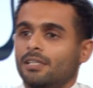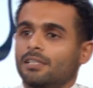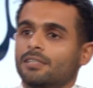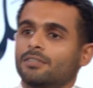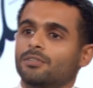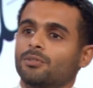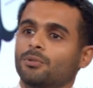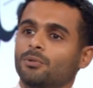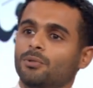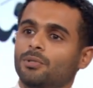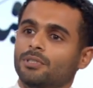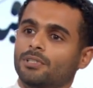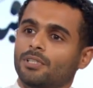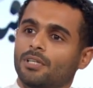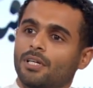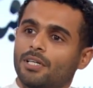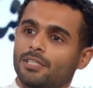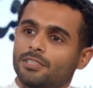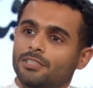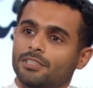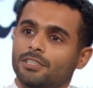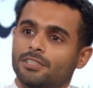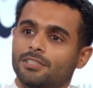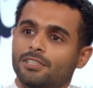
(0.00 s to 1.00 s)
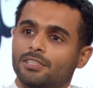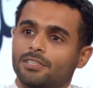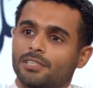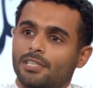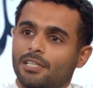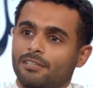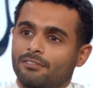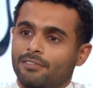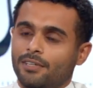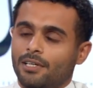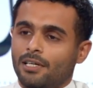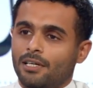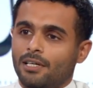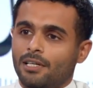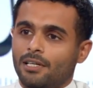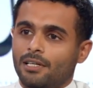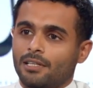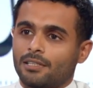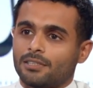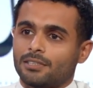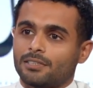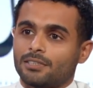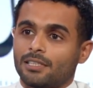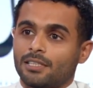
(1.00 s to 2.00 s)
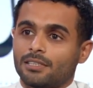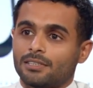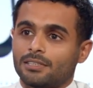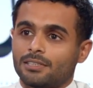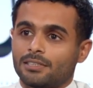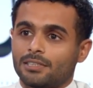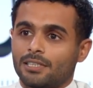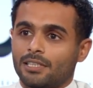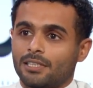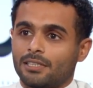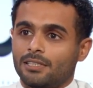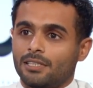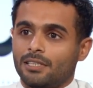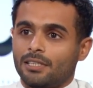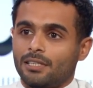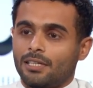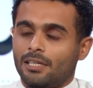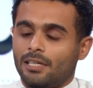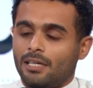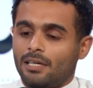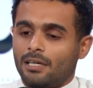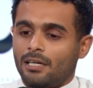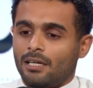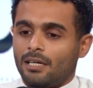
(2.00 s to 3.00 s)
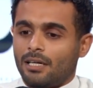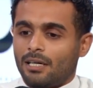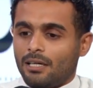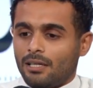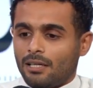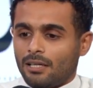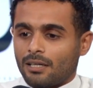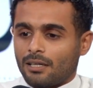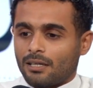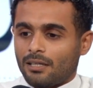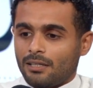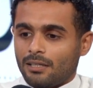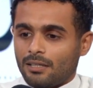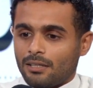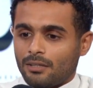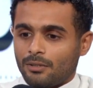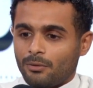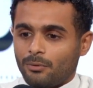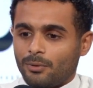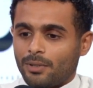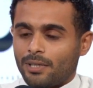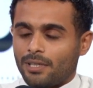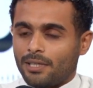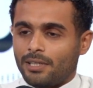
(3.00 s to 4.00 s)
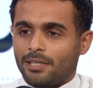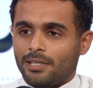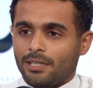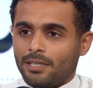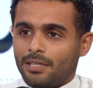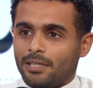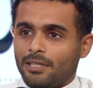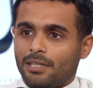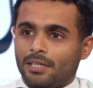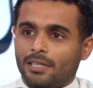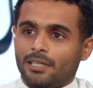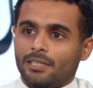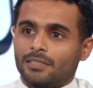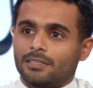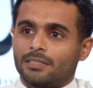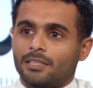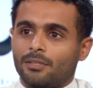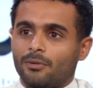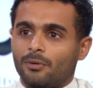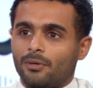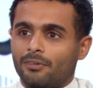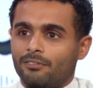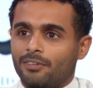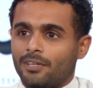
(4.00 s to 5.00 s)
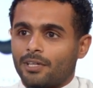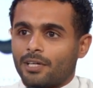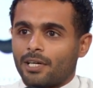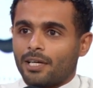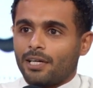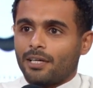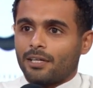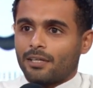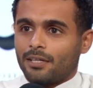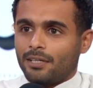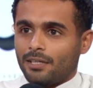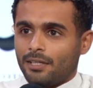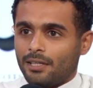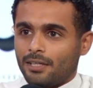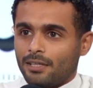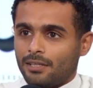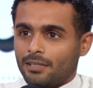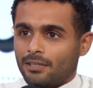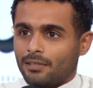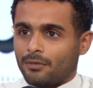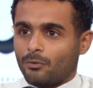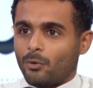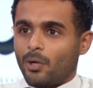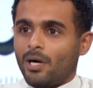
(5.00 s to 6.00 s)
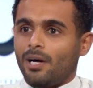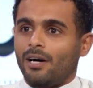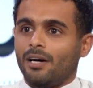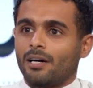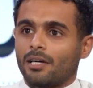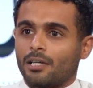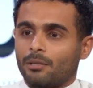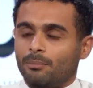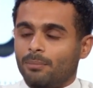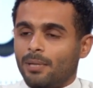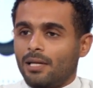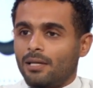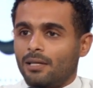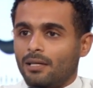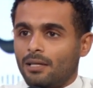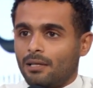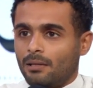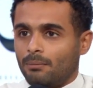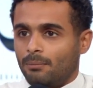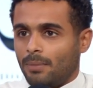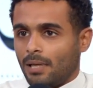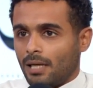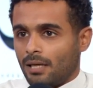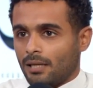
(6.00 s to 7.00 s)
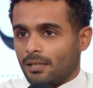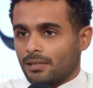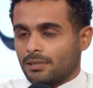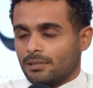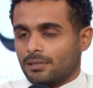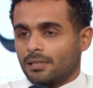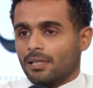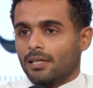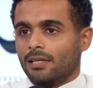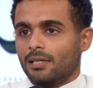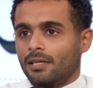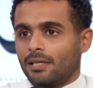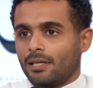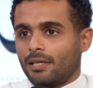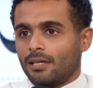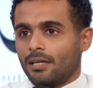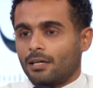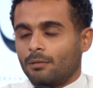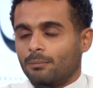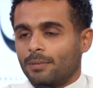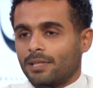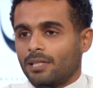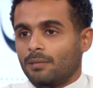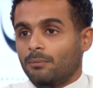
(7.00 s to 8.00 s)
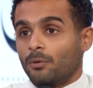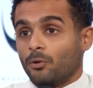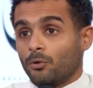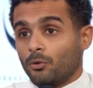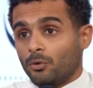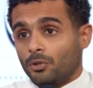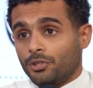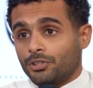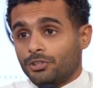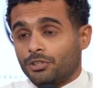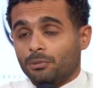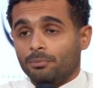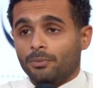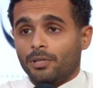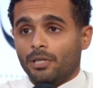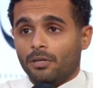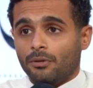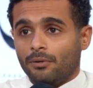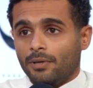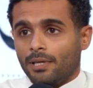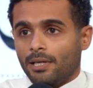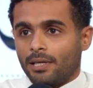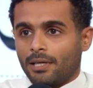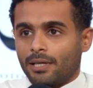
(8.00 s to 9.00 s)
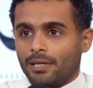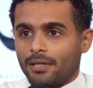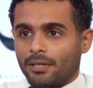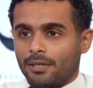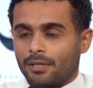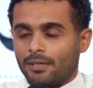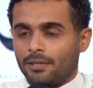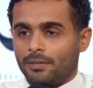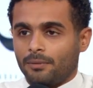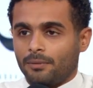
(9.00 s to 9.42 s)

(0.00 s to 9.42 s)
تروح تراجع تسال فيها اهل الاختصاص زياده صح. على الاقل هو يعني سوى فيك خير انه وعاك بهال بهالخصله ان كان مثلا موضوع السمنه ولا غيره بالضبط,